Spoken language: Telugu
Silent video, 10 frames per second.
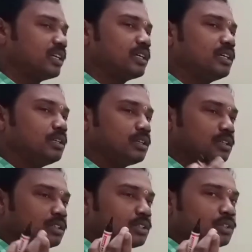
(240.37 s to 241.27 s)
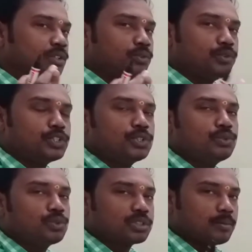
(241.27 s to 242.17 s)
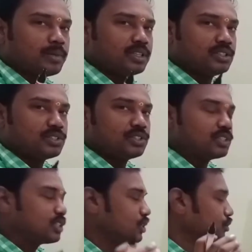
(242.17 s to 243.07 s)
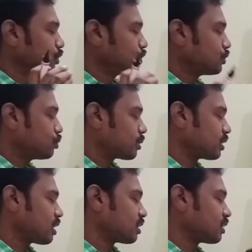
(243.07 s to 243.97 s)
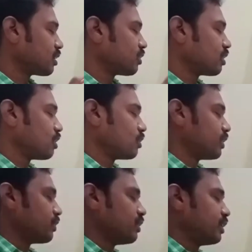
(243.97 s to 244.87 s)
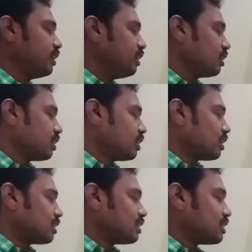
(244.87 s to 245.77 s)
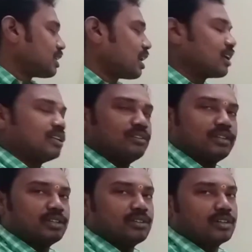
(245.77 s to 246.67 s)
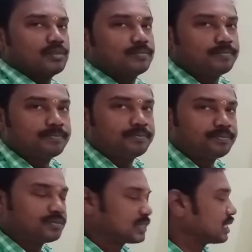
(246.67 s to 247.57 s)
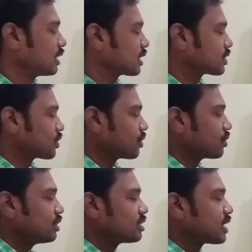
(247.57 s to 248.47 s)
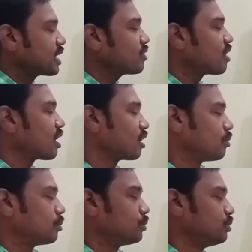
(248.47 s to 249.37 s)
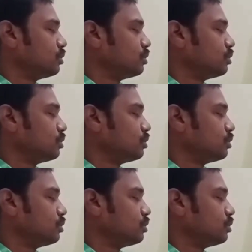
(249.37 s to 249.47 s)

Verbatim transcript: అంటే విష్ణువుకు సంబంధించింది విష్ణు ప్రధాన దైవంగా ఉన్నటువంటి శాఖలు ఇవన్నీ కూడా నెక్స్ట్ రెండోది శైవ ఆగమము